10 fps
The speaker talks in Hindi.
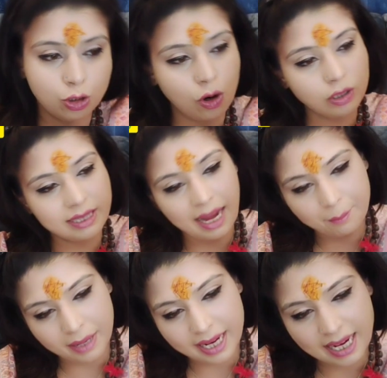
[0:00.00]
जो
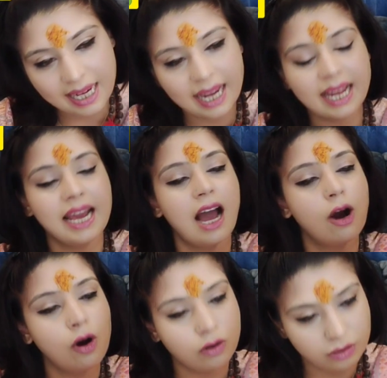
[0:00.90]
तांबे के लेके
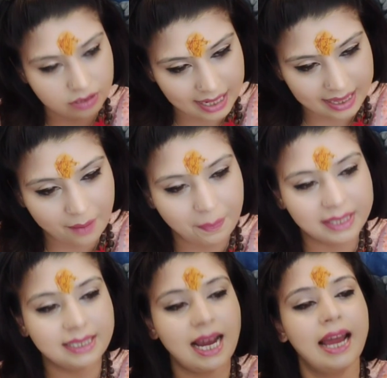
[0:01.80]
आओ ज़्यादा
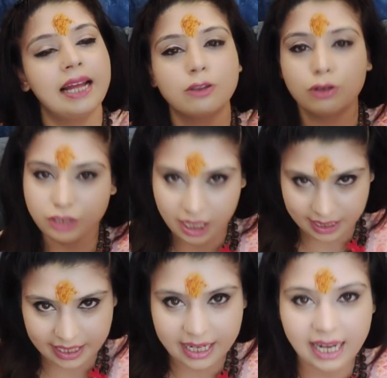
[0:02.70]
पैसा है तो
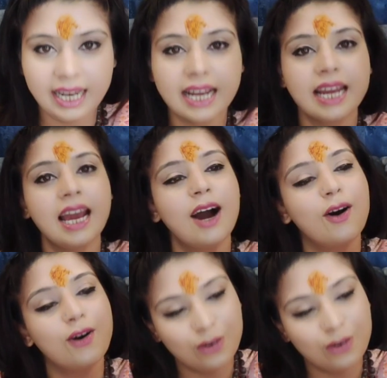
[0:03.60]
चांदी का लेके आओ